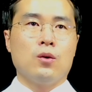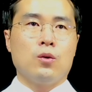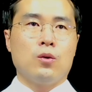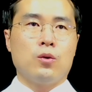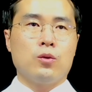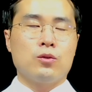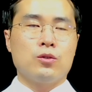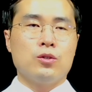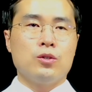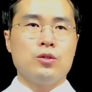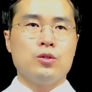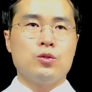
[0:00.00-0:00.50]

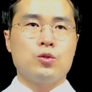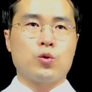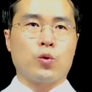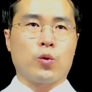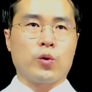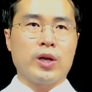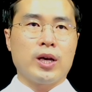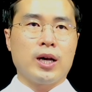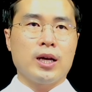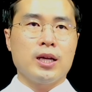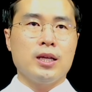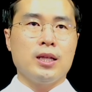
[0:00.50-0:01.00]
혹은
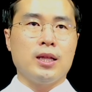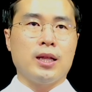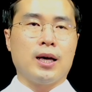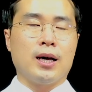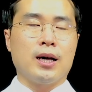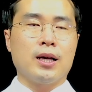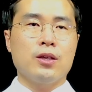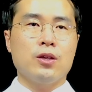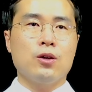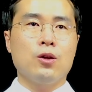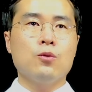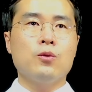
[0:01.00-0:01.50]

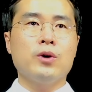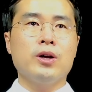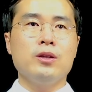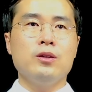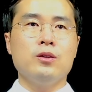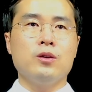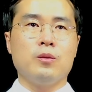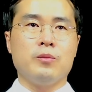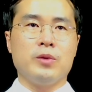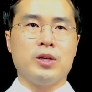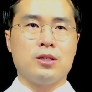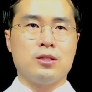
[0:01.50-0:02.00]
종양이나
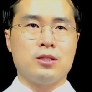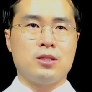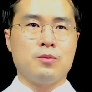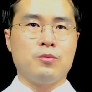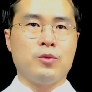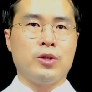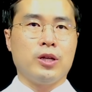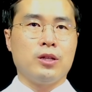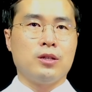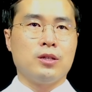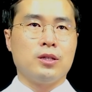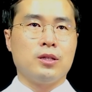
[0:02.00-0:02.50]
혈관염이
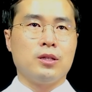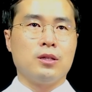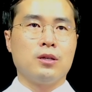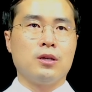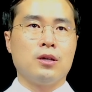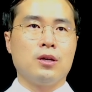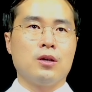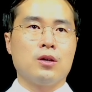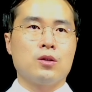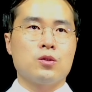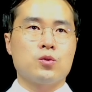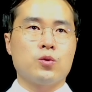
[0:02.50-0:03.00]
의심되는
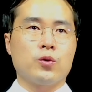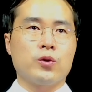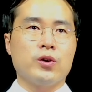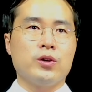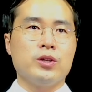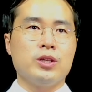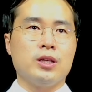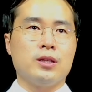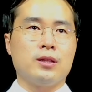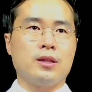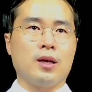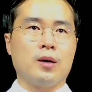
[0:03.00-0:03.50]

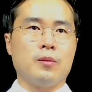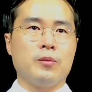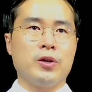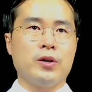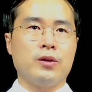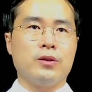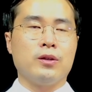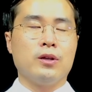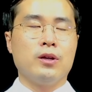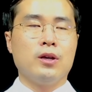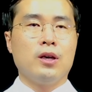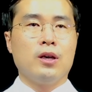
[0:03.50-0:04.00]
소견이
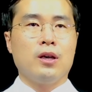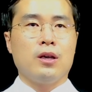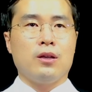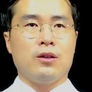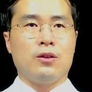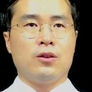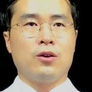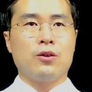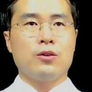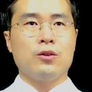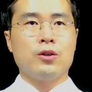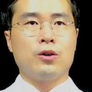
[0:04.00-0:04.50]
있다면
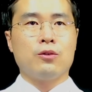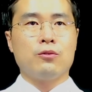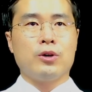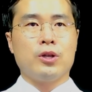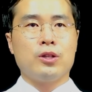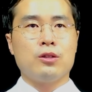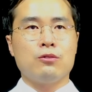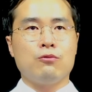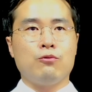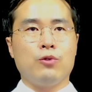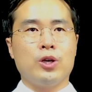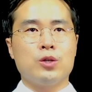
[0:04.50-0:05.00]
이런
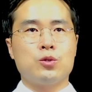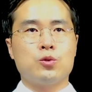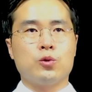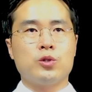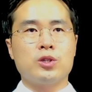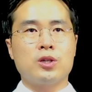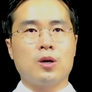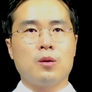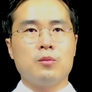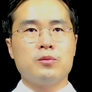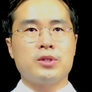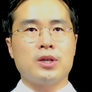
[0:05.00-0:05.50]
경우에는 뇌
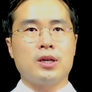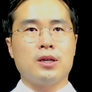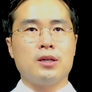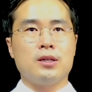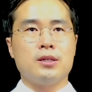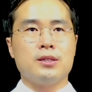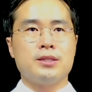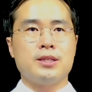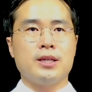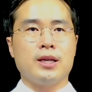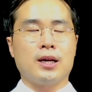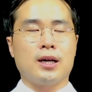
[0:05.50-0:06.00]
조직
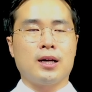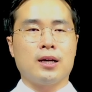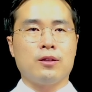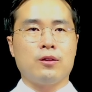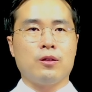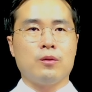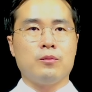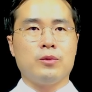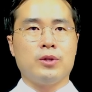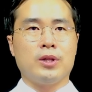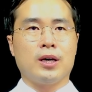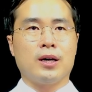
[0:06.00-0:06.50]
검사를 시행하게
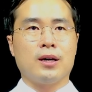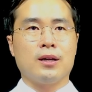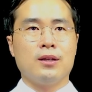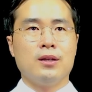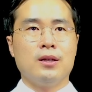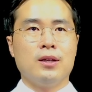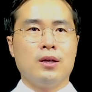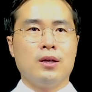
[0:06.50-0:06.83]
됩니다.